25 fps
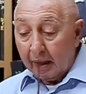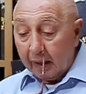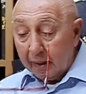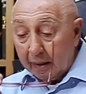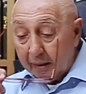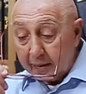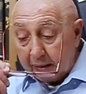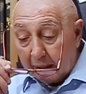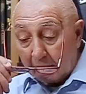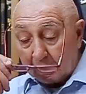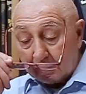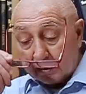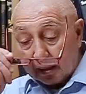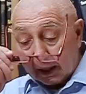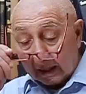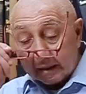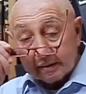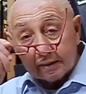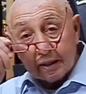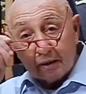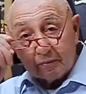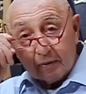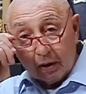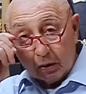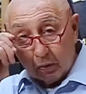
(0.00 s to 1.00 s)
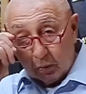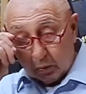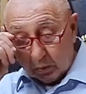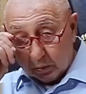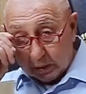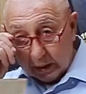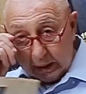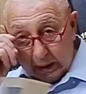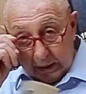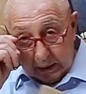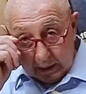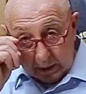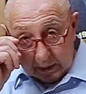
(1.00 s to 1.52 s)
del grande
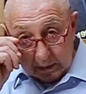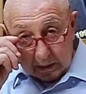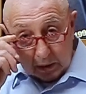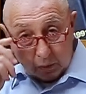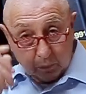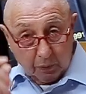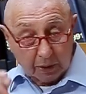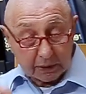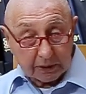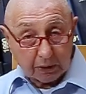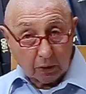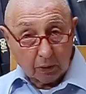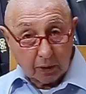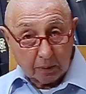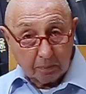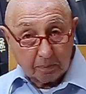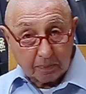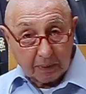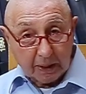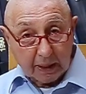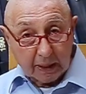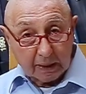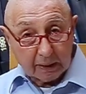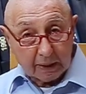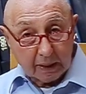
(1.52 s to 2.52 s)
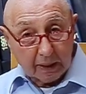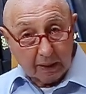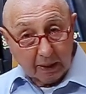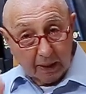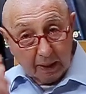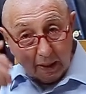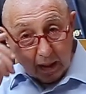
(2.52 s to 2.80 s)
valore di queste Olimpiadi.